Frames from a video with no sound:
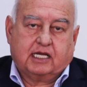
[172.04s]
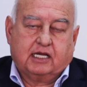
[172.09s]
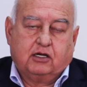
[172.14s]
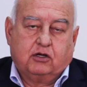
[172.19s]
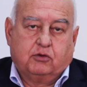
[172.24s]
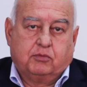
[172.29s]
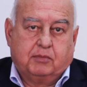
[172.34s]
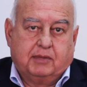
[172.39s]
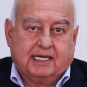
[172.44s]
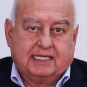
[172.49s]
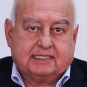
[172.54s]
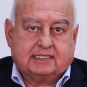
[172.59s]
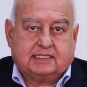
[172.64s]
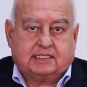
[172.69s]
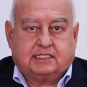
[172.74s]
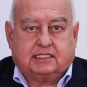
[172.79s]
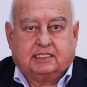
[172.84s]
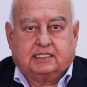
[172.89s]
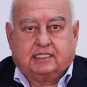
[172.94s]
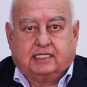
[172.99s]
que lo
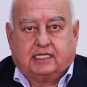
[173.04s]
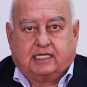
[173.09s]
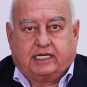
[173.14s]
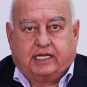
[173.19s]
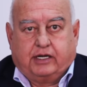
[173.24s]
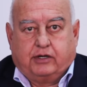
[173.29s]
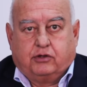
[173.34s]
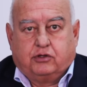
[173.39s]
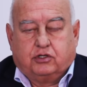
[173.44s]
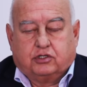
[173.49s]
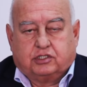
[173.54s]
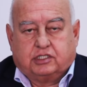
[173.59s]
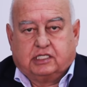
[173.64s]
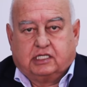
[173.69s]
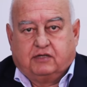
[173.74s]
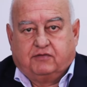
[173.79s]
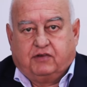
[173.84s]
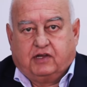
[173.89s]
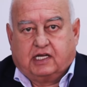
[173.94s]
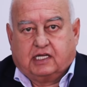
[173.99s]
más, creo yo,
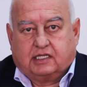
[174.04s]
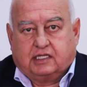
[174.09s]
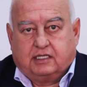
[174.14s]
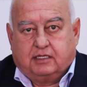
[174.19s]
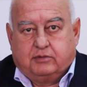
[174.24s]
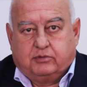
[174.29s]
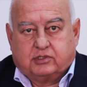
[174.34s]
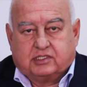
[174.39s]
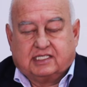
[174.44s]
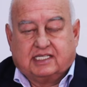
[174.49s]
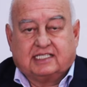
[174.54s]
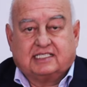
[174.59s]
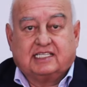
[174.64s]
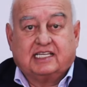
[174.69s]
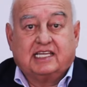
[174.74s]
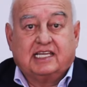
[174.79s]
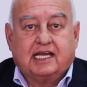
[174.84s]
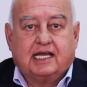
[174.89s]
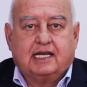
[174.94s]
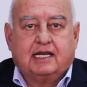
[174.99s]
significativo es la
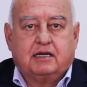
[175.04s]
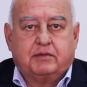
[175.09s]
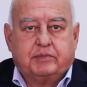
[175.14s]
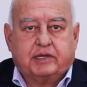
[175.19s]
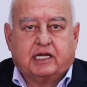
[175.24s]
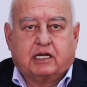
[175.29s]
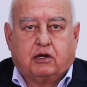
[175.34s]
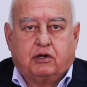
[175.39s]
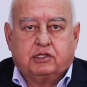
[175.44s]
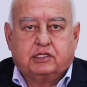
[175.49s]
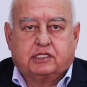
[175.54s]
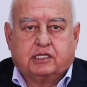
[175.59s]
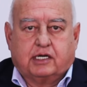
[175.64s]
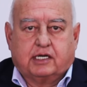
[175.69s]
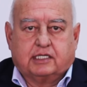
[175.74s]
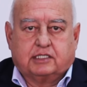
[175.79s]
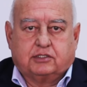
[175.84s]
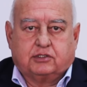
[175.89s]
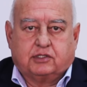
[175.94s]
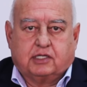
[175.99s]
señal al mercado
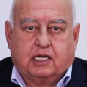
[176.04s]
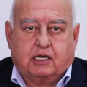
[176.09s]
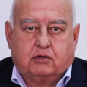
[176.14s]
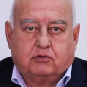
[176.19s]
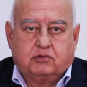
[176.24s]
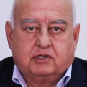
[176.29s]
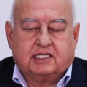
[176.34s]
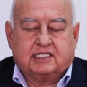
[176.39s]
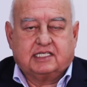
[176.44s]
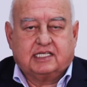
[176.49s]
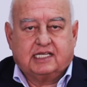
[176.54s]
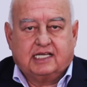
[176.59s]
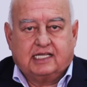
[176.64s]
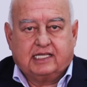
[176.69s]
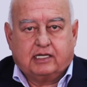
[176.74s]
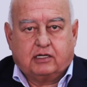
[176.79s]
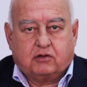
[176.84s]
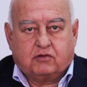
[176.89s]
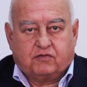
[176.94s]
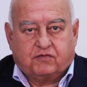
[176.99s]
internacional, una
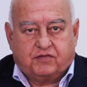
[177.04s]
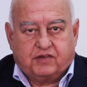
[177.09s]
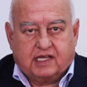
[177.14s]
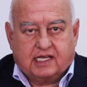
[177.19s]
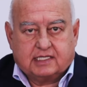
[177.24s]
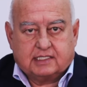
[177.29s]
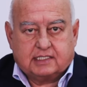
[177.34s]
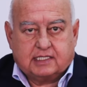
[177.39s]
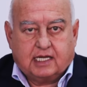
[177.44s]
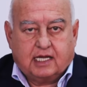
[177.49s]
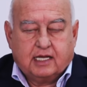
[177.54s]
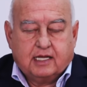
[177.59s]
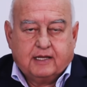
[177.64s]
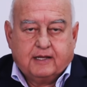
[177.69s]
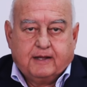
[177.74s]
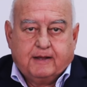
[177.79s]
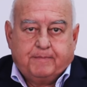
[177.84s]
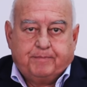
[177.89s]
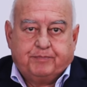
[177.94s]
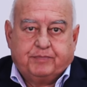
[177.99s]
señal de confianza
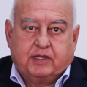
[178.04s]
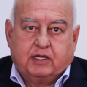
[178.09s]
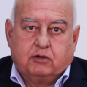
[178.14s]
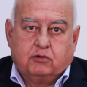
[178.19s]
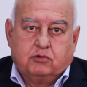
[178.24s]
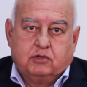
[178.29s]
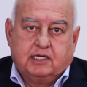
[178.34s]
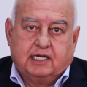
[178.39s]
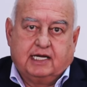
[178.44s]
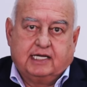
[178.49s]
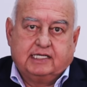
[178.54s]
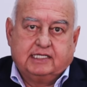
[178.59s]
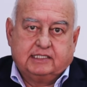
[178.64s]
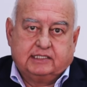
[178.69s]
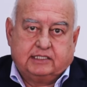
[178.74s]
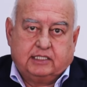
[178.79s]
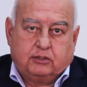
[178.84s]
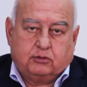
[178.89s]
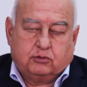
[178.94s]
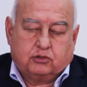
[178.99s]
de una
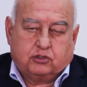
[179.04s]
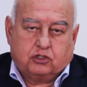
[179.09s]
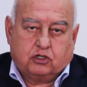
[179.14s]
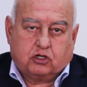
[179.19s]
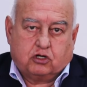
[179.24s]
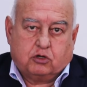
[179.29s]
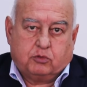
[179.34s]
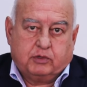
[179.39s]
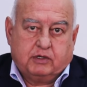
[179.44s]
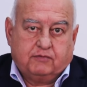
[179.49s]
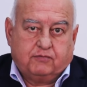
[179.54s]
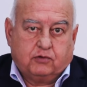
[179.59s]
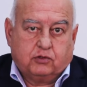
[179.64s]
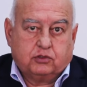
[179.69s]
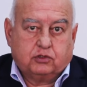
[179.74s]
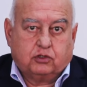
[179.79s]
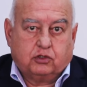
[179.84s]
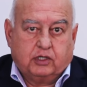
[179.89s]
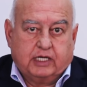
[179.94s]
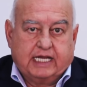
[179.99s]
institución como el
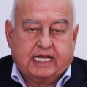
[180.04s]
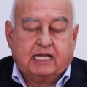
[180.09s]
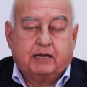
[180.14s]
fondo